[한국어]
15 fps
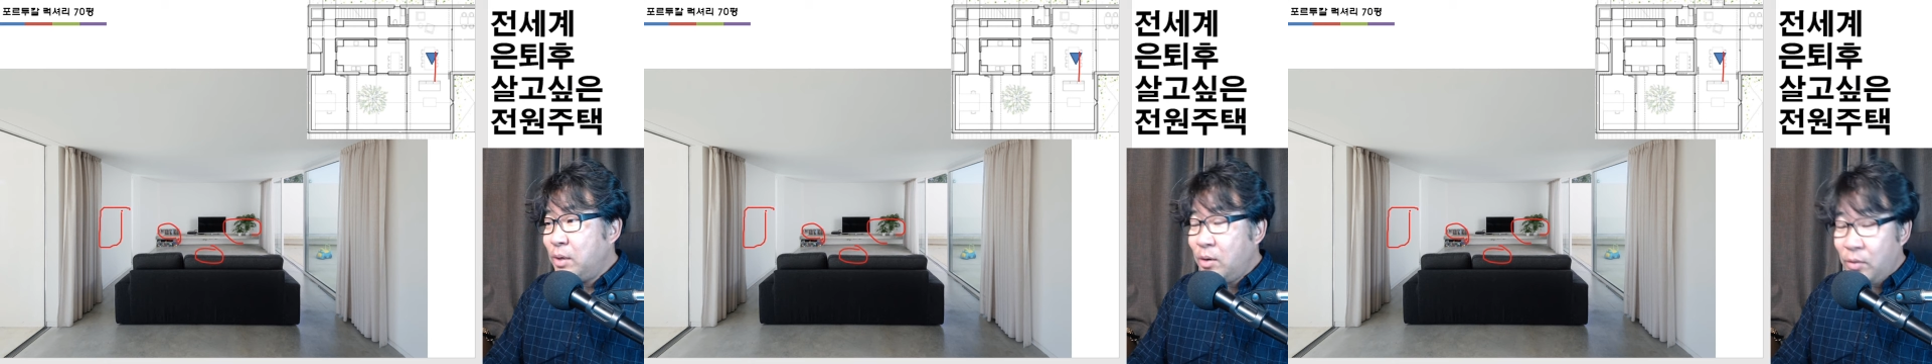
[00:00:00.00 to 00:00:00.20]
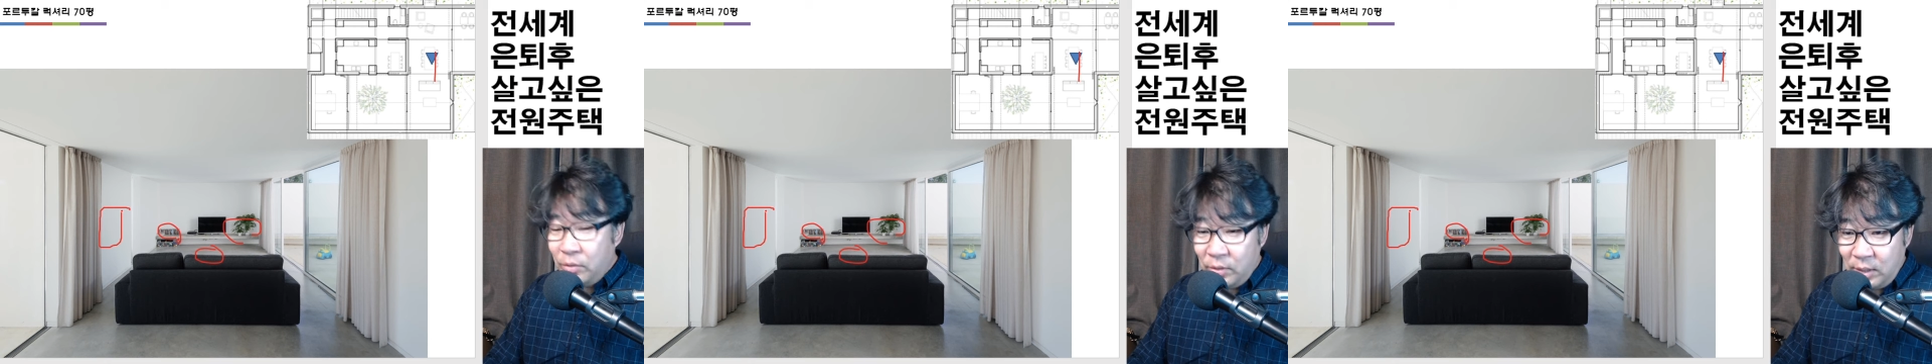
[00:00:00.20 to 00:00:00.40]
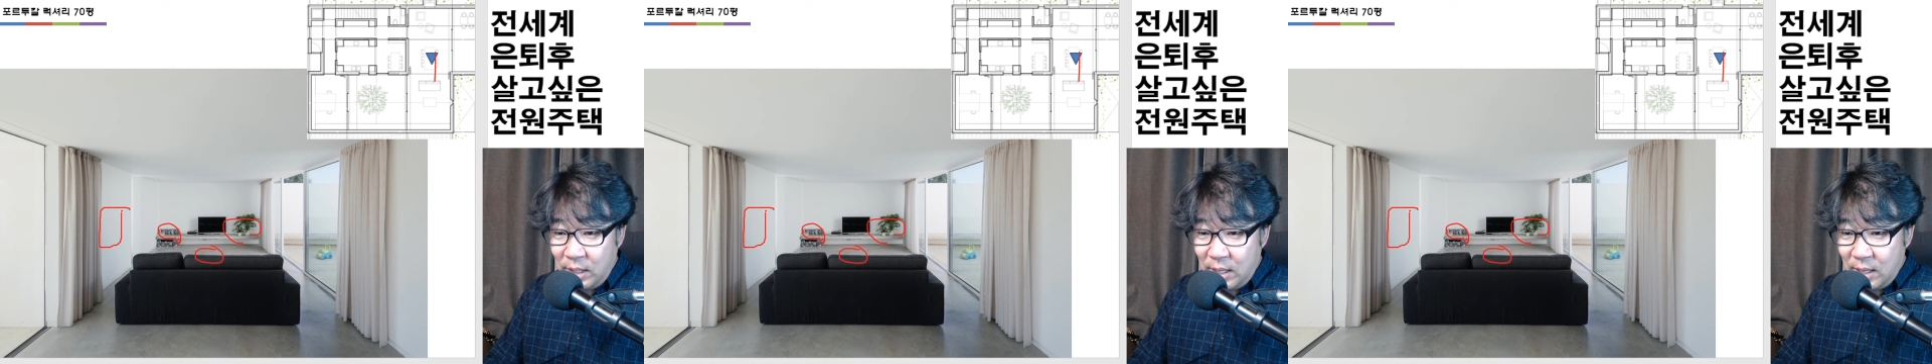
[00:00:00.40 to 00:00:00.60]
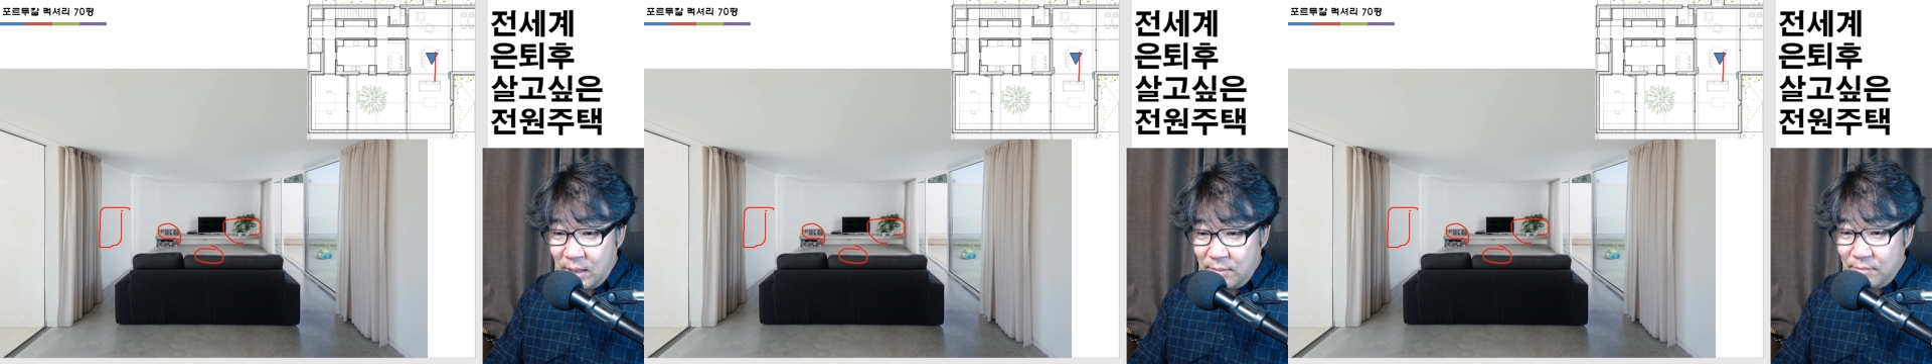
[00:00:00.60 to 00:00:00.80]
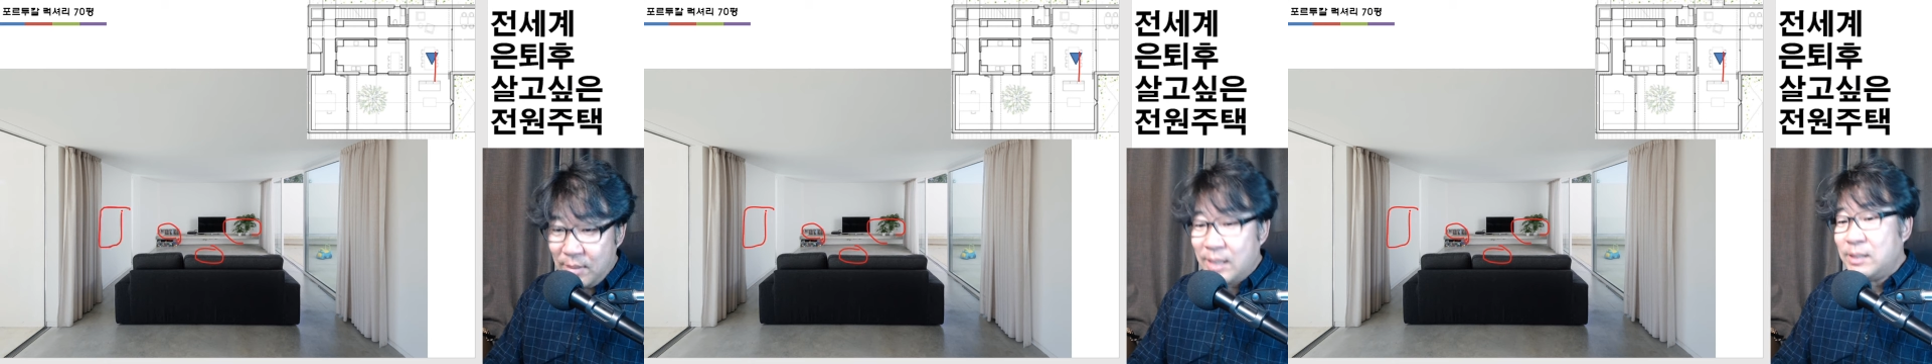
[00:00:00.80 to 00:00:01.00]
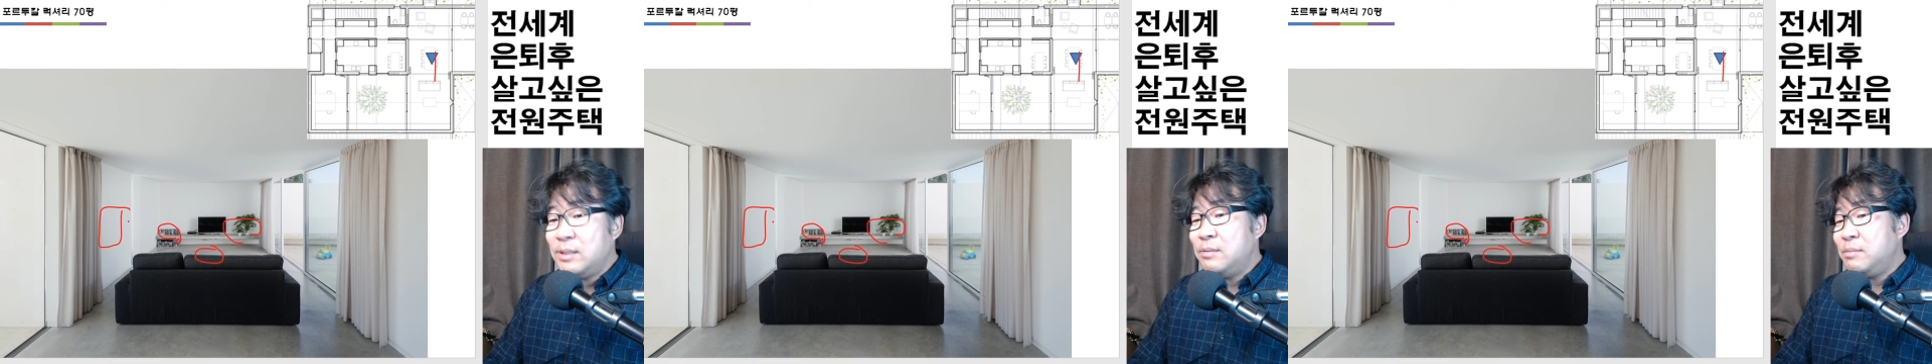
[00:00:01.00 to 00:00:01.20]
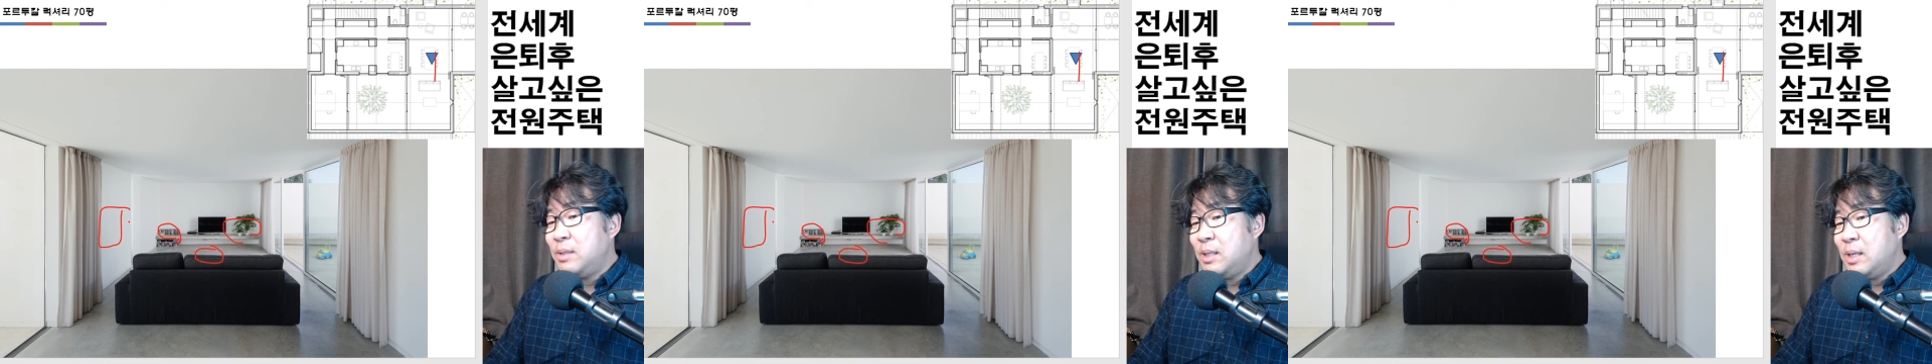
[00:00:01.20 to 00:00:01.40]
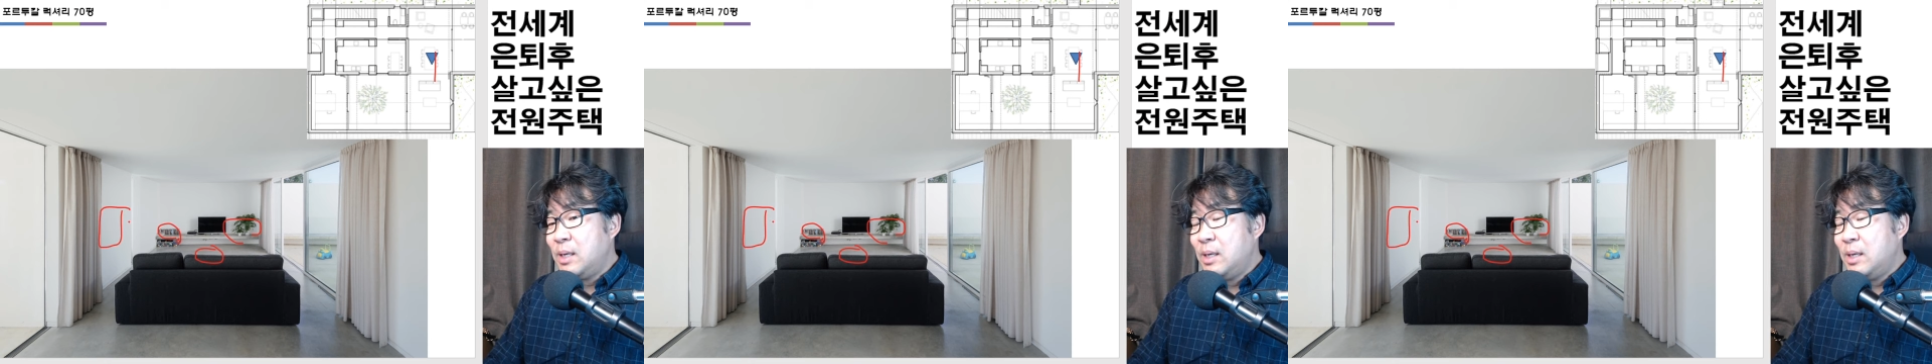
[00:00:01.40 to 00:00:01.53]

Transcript: 놓는 게 맞습니다.